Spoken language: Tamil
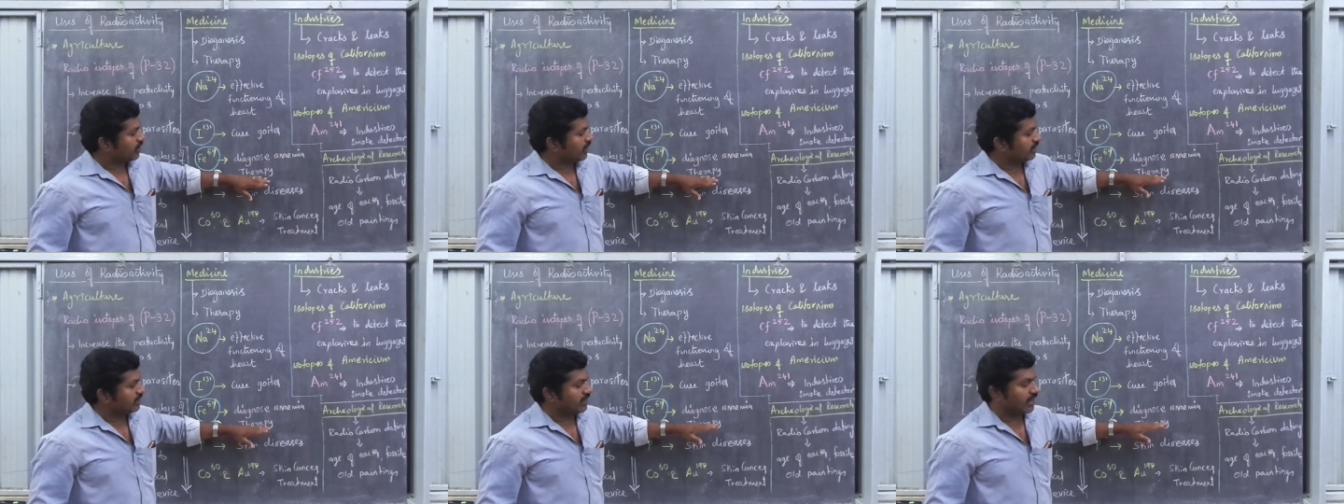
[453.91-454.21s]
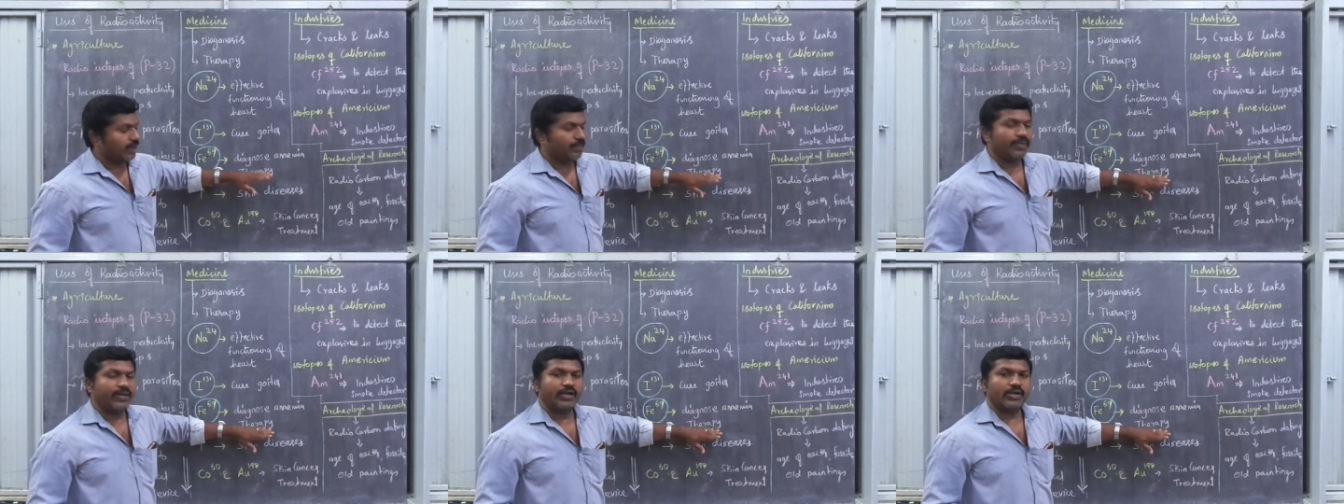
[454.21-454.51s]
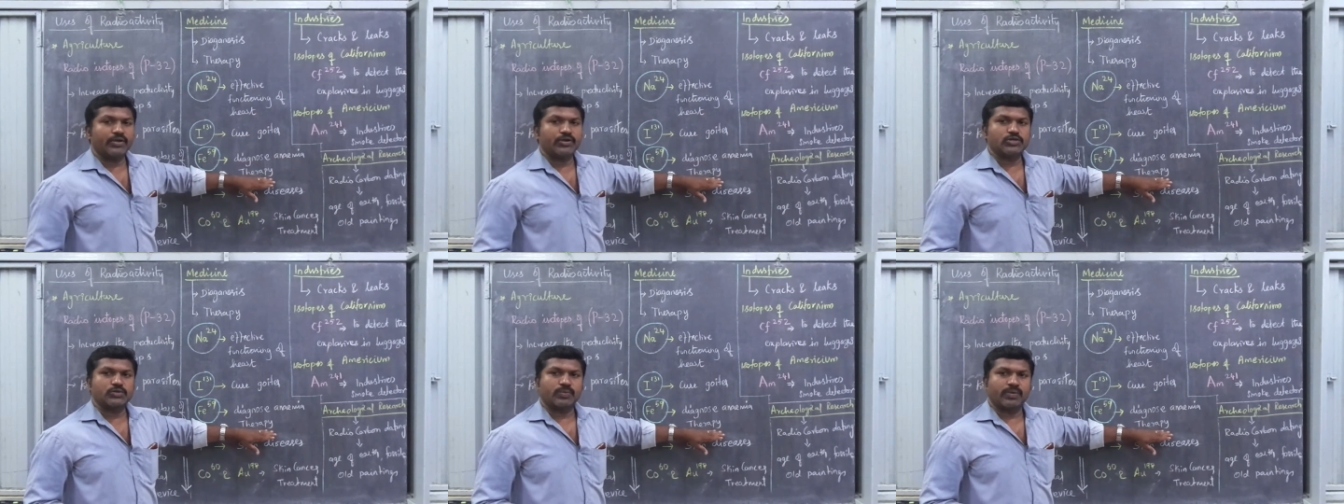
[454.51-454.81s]
அதோடைய
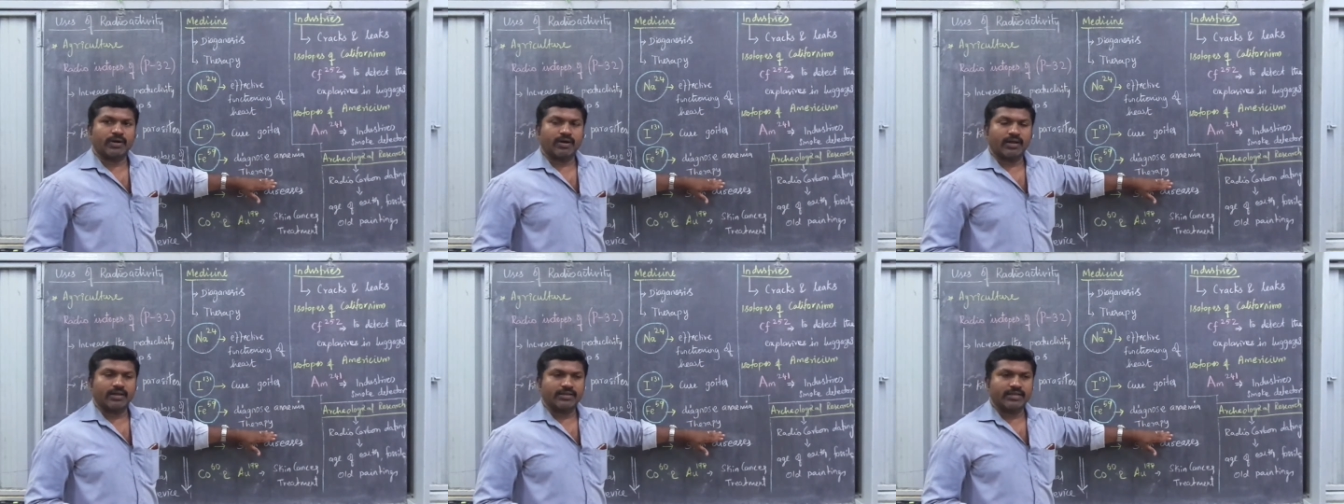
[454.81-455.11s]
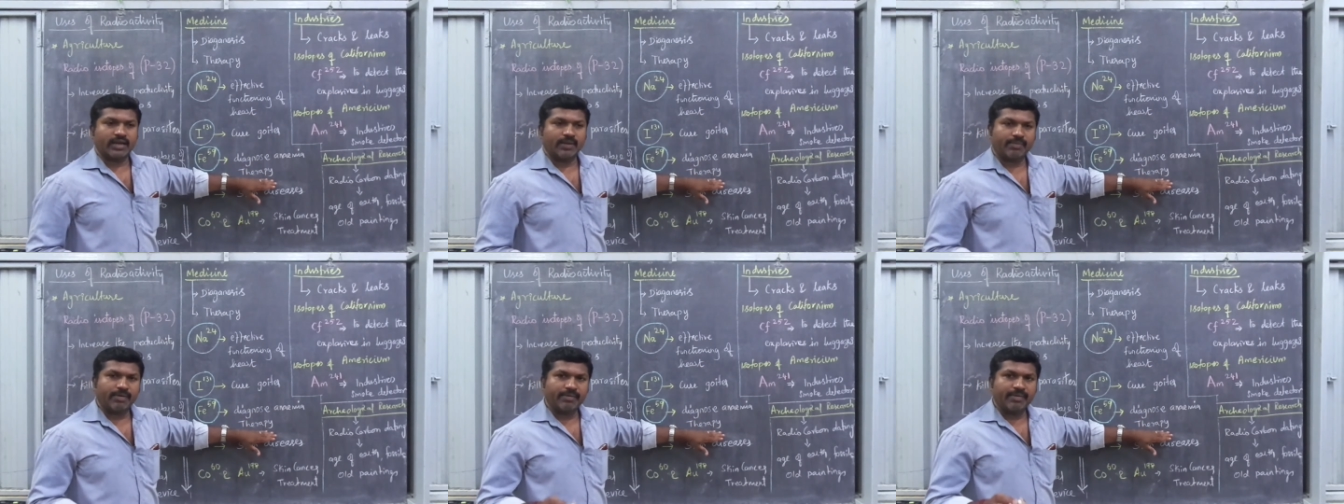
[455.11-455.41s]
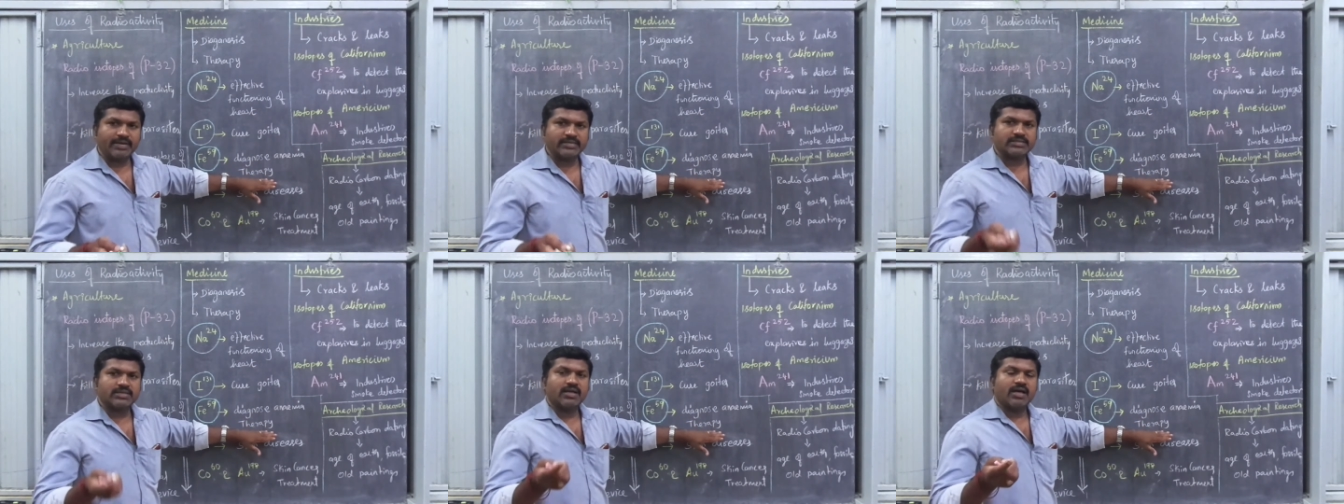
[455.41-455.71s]
தெரப்பிக்கும் யூஸ் பண்ணலாம்
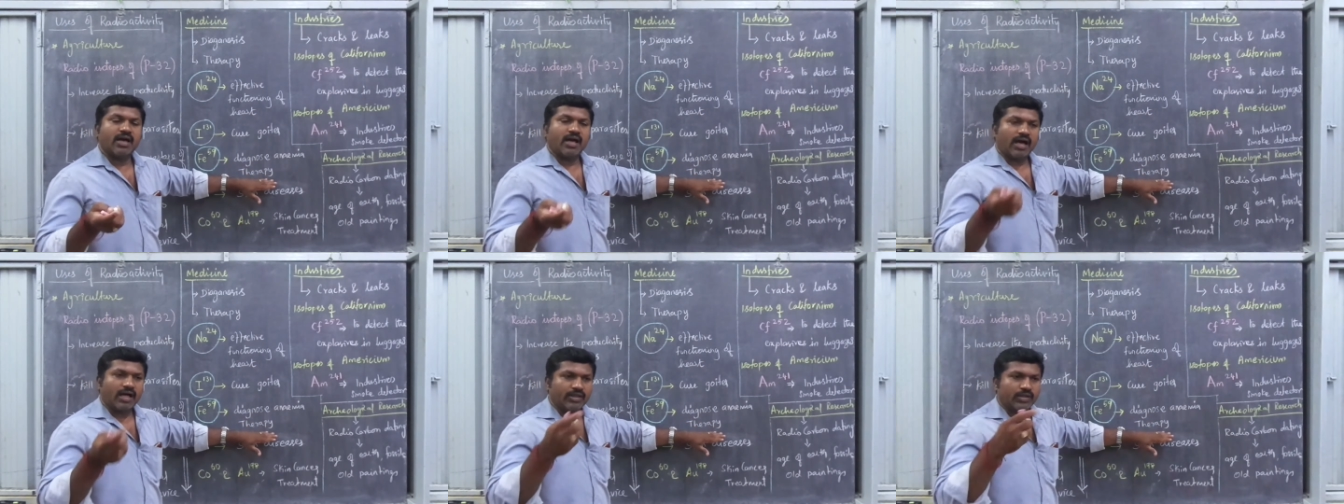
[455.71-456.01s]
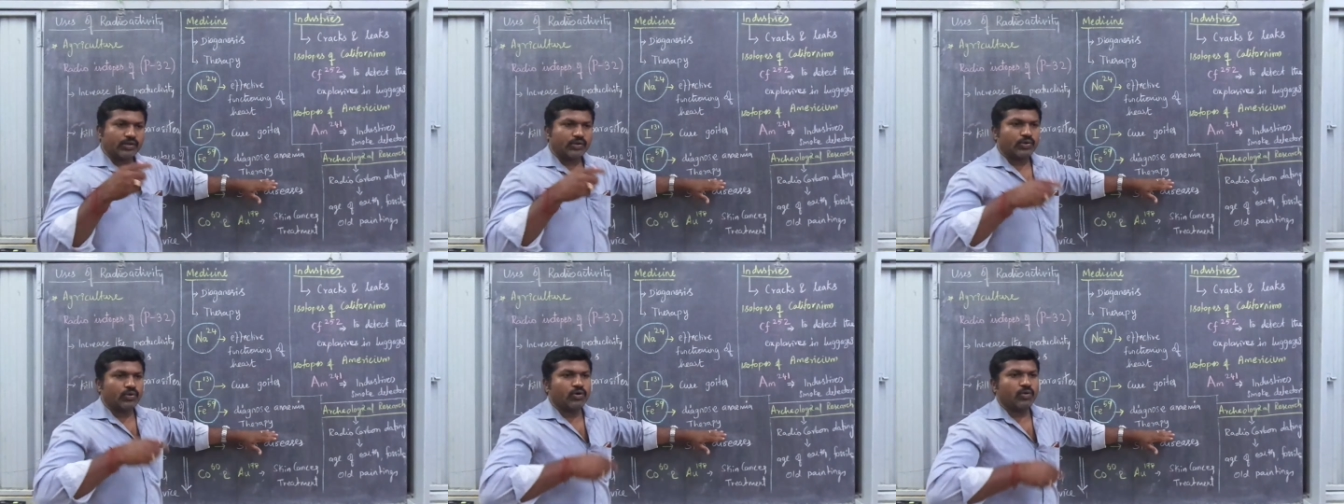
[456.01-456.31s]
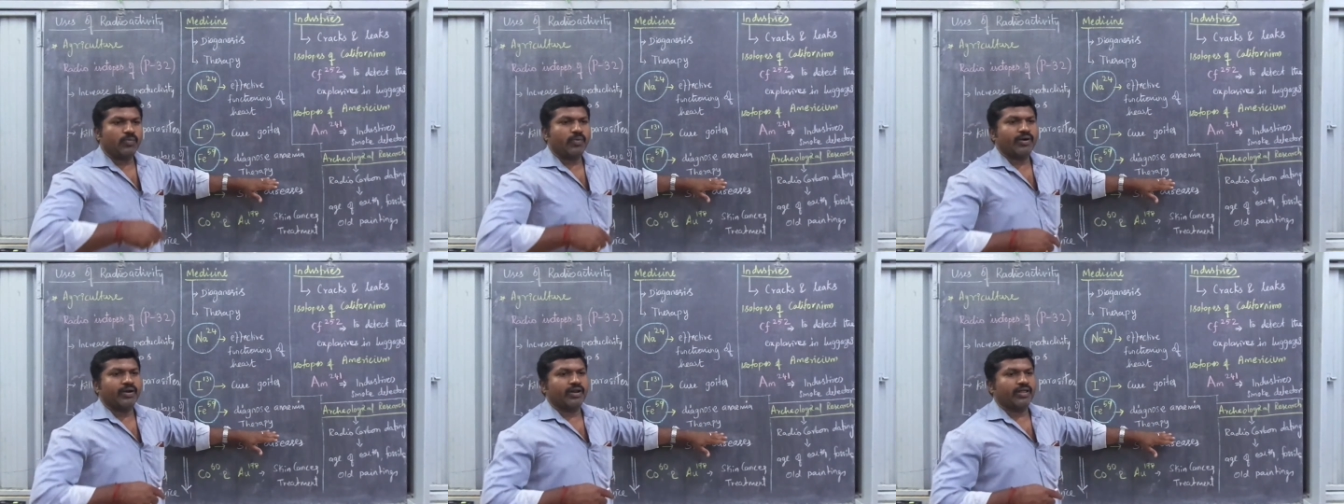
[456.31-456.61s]
தெரப்பி மீன்ஸ் அது
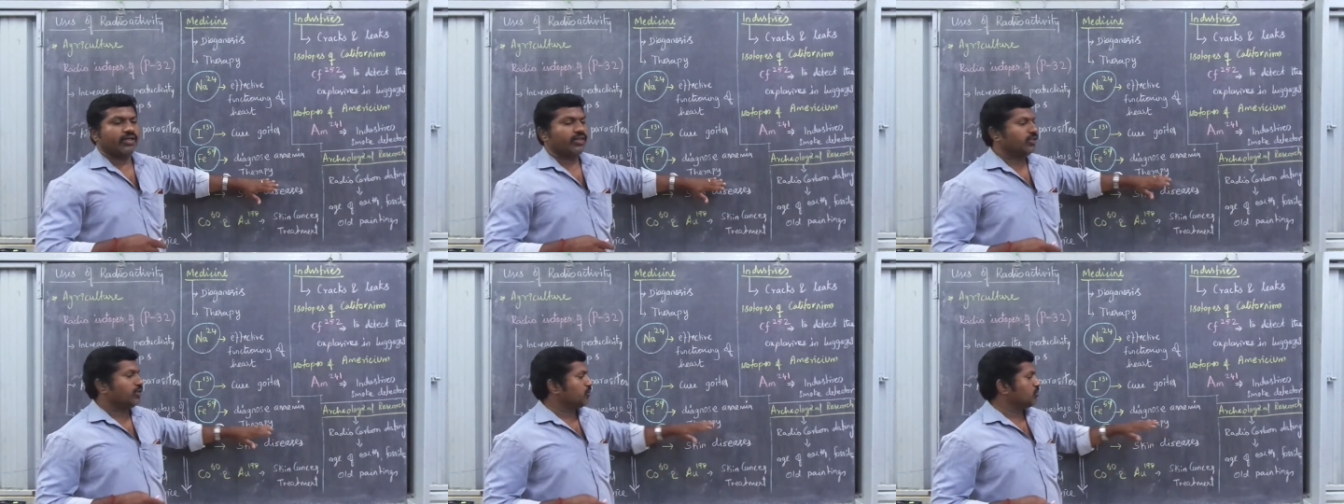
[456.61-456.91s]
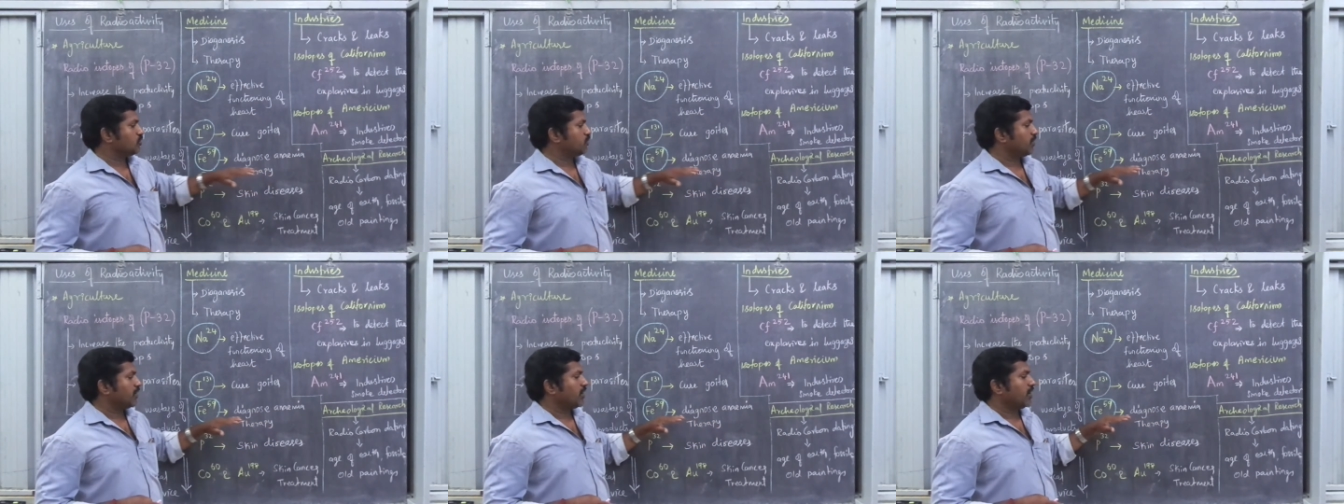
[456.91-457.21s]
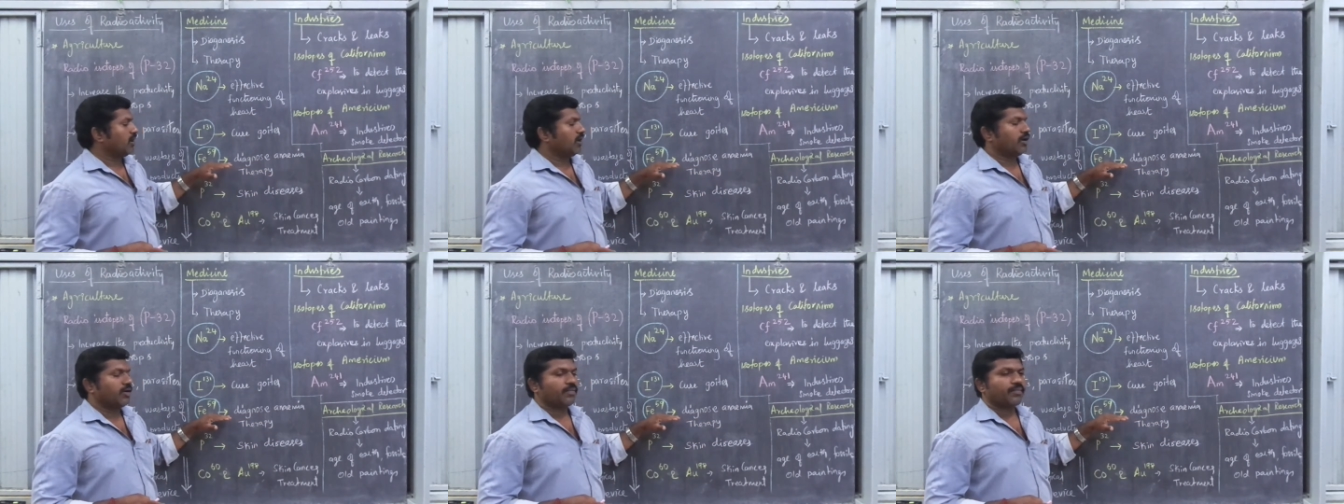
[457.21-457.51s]
க்யூர் பண்ணுறதுக்கு
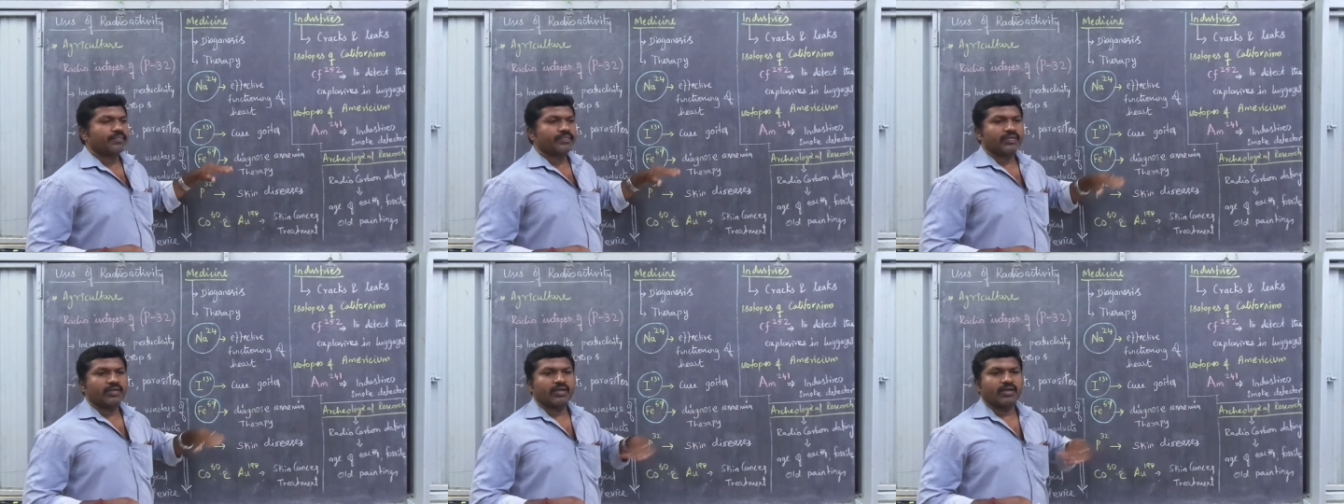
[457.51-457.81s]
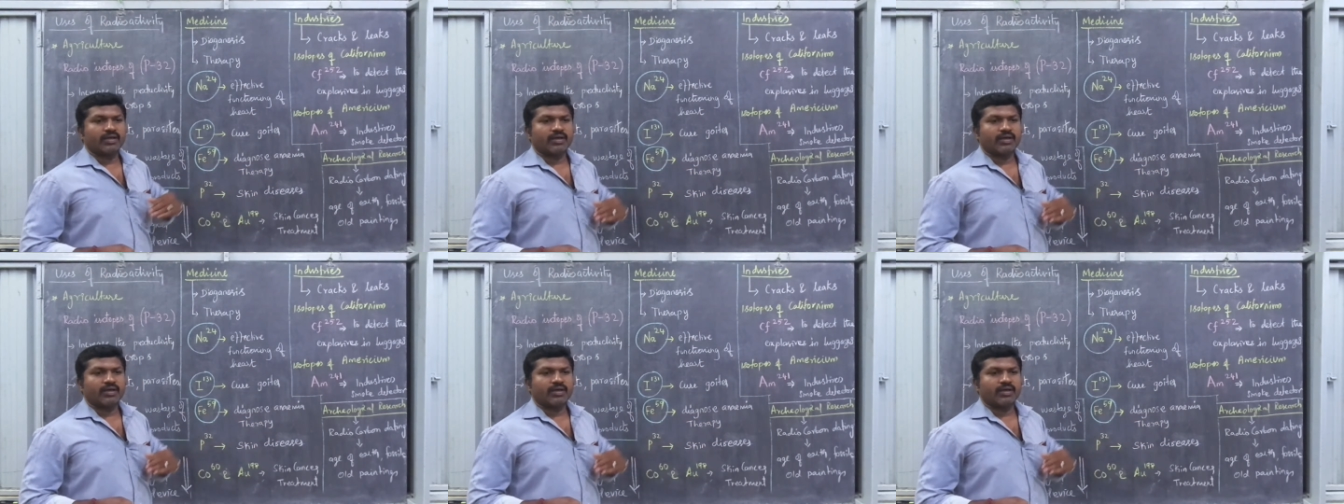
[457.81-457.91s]
யூஸ் பண்ணலாம்